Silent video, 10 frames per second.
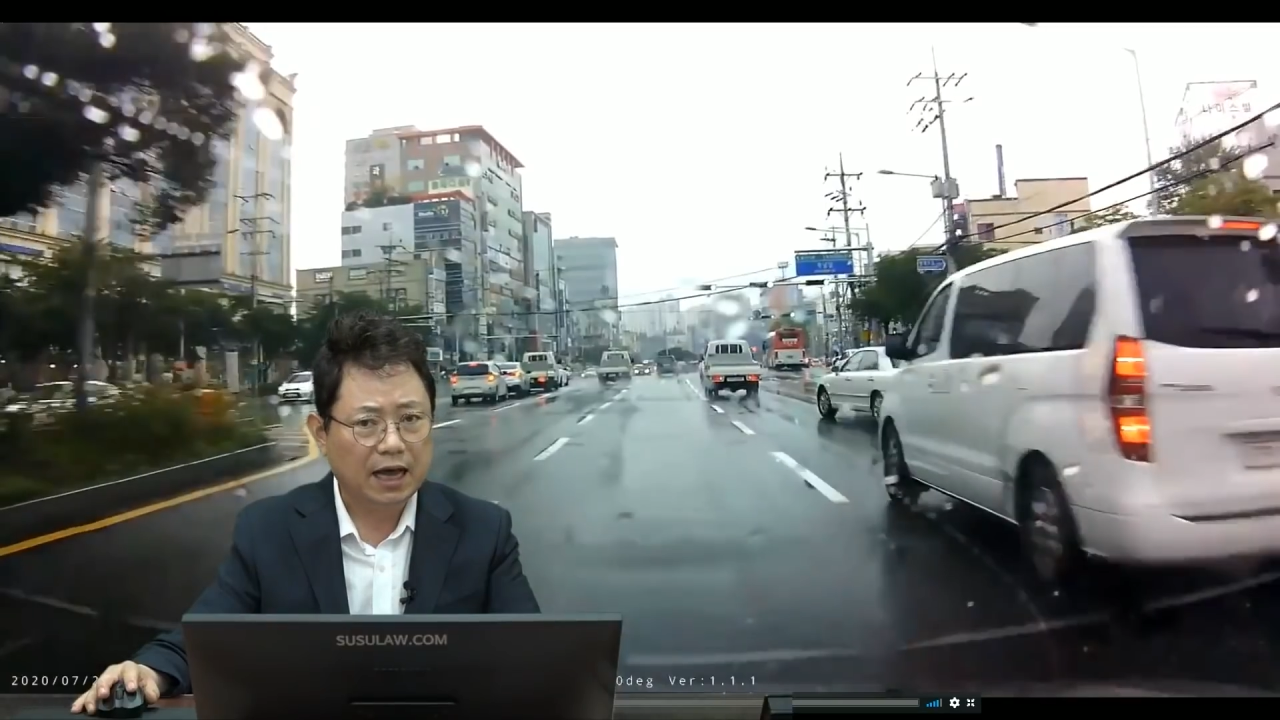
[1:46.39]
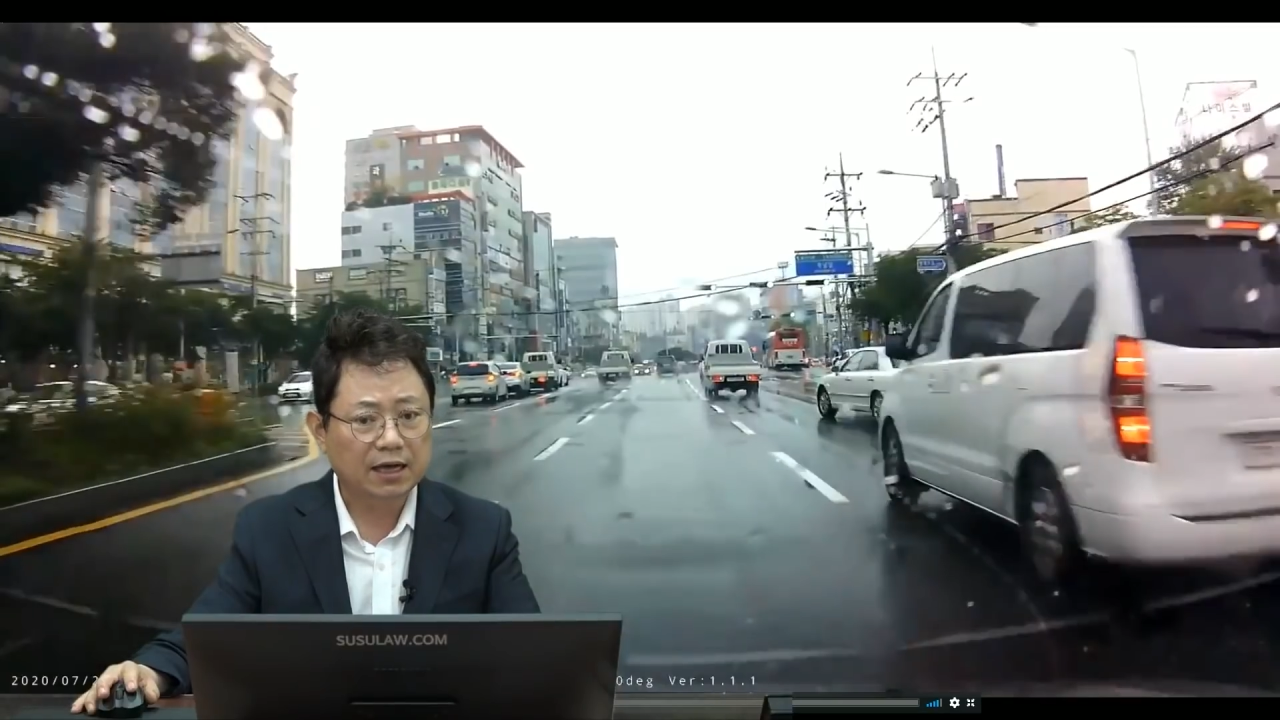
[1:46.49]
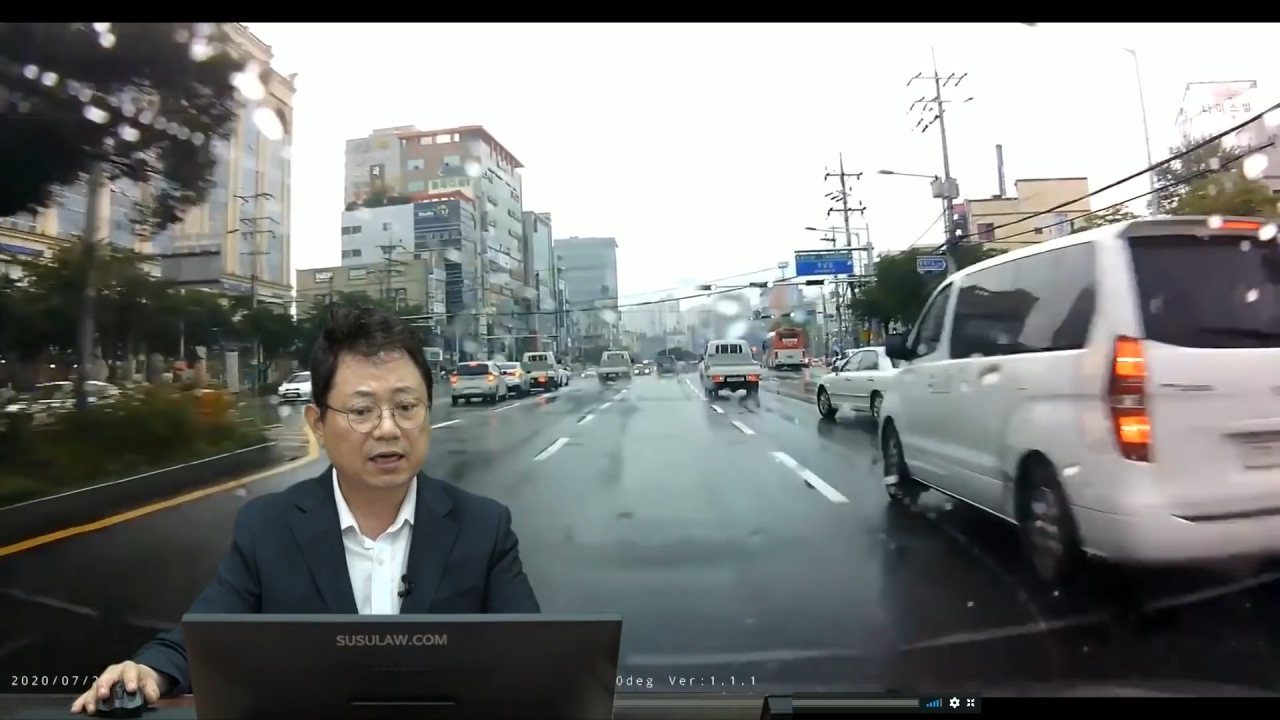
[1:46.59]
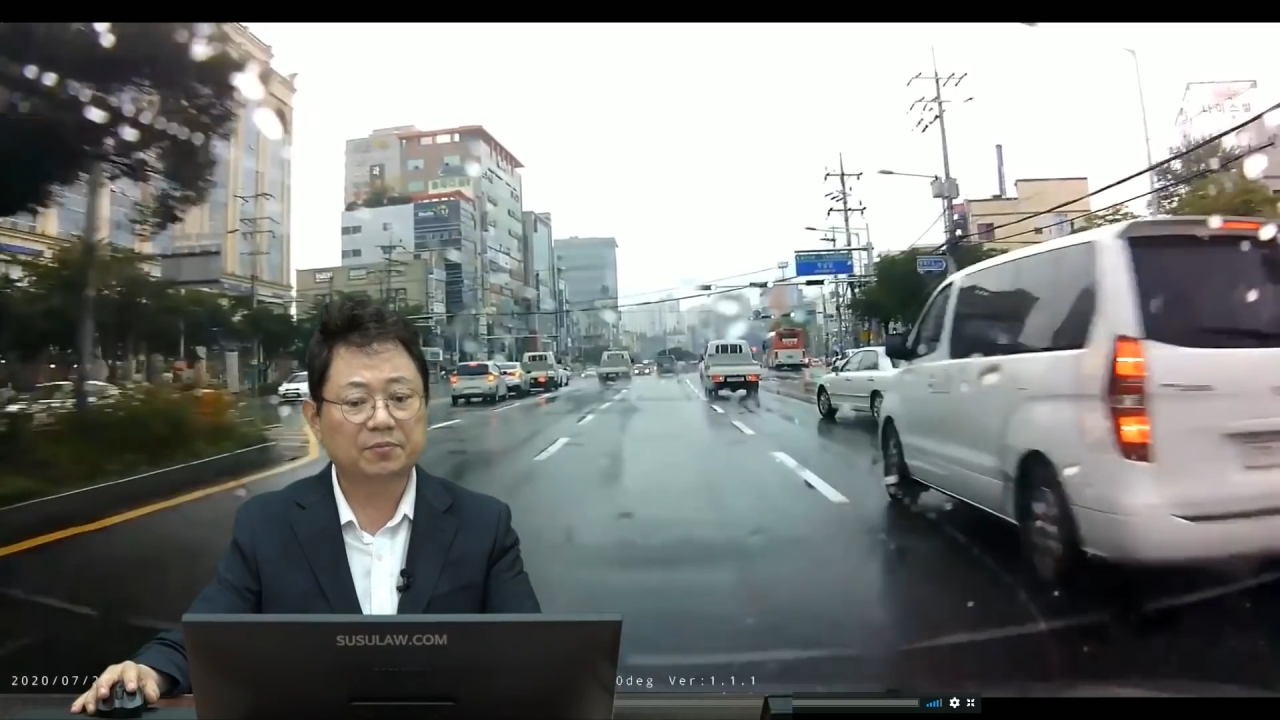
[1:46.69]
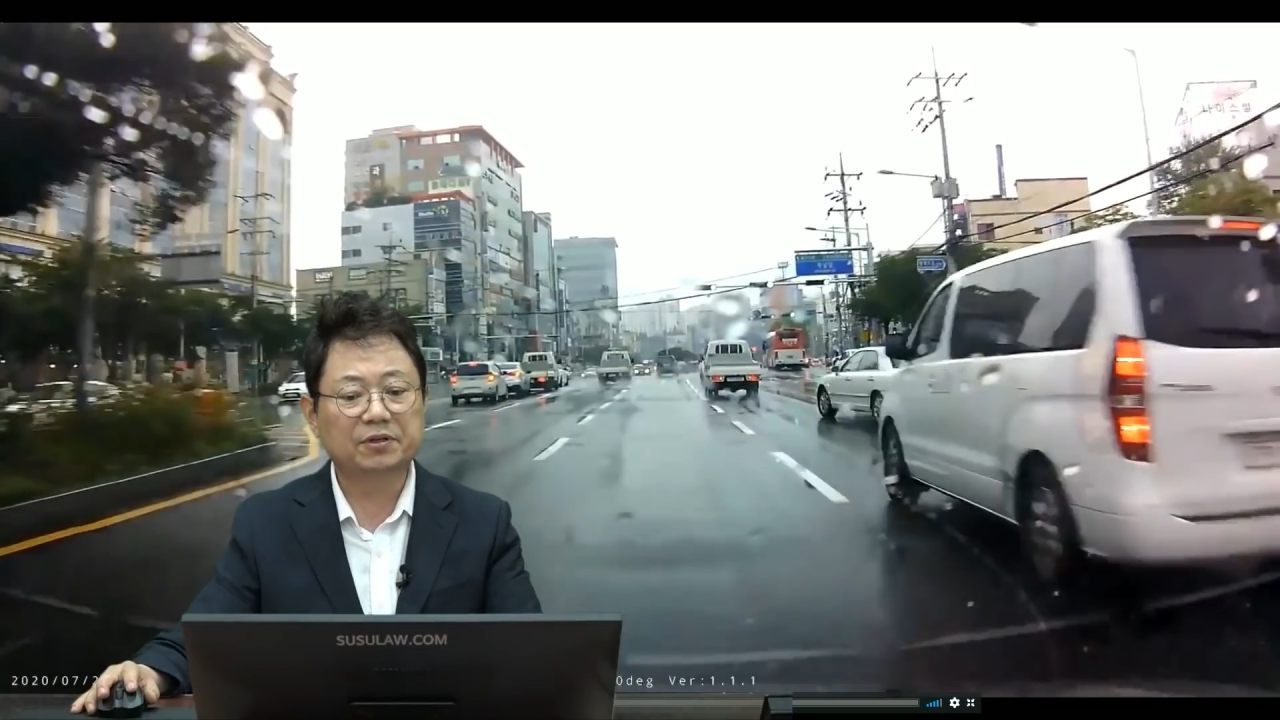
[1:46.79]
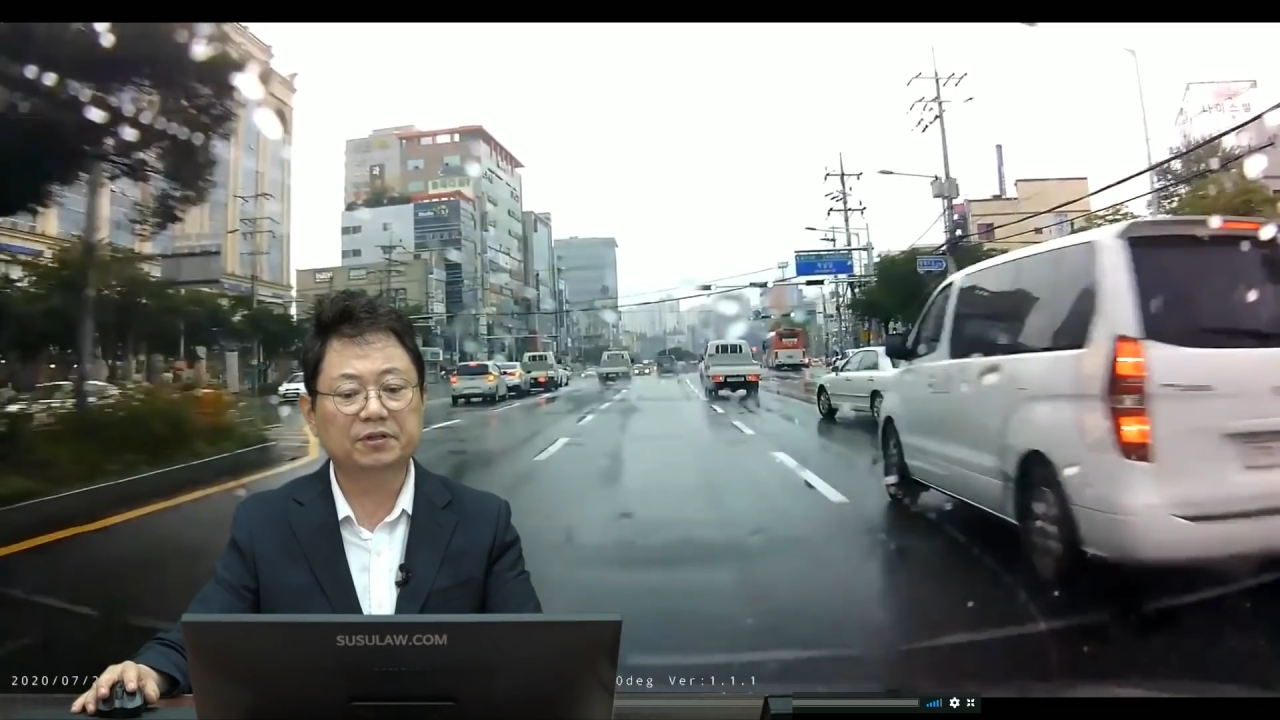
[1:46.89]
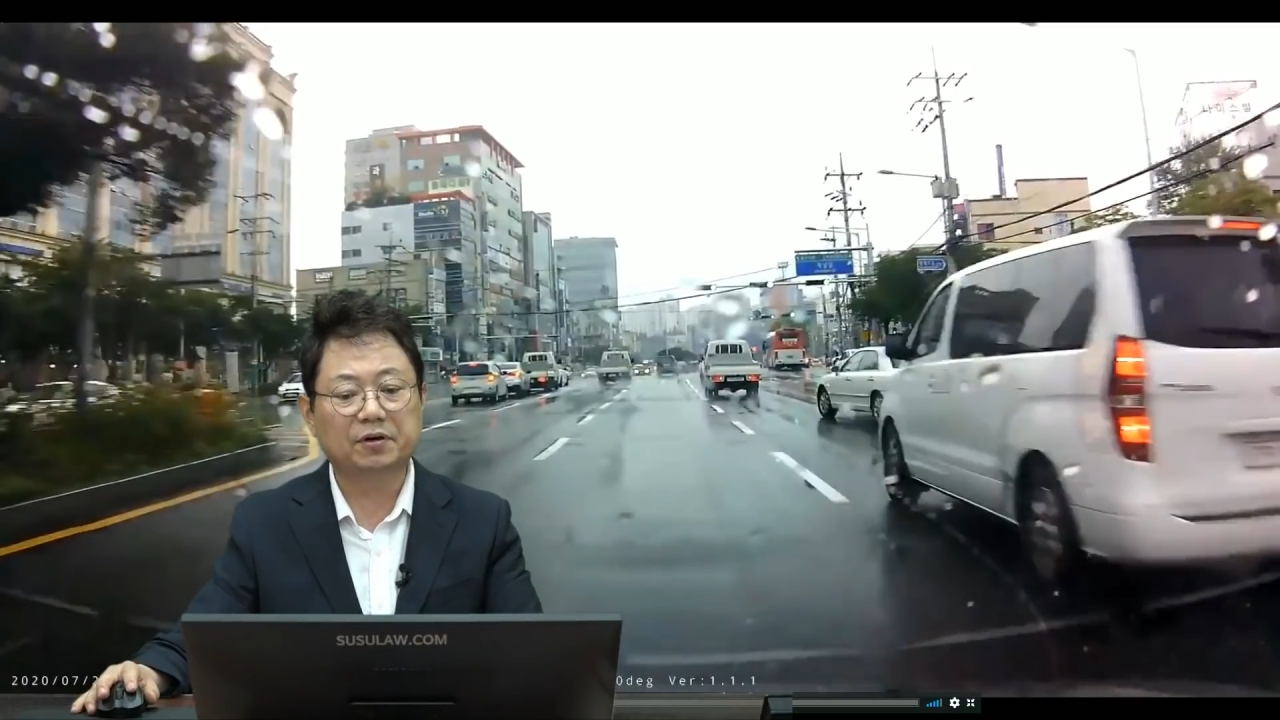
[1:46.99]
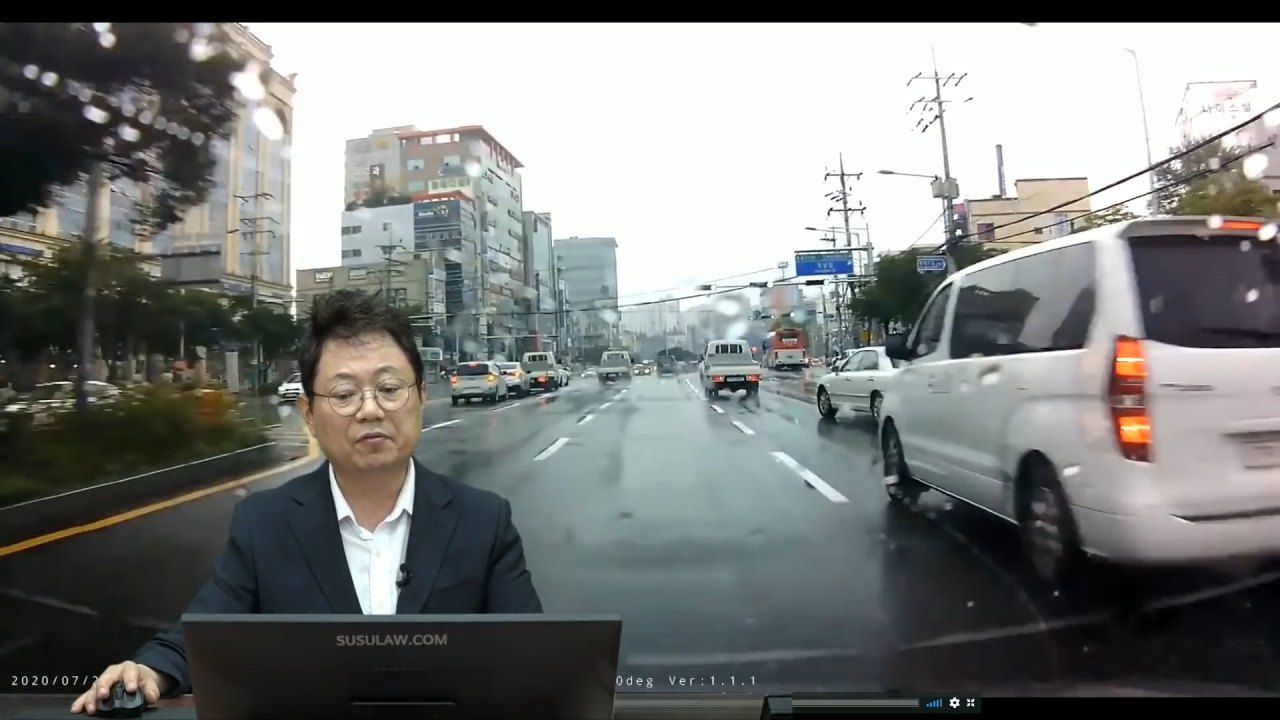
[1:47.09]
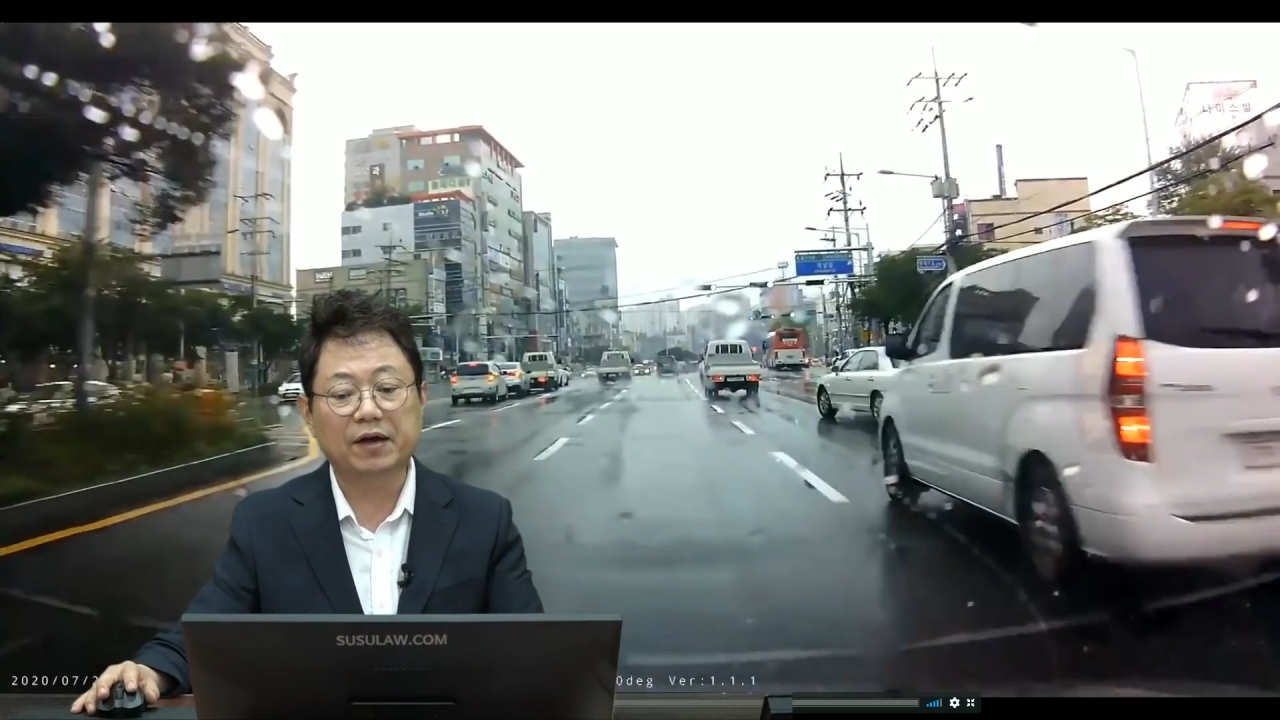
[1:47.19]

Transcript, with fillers: 안 가면은 어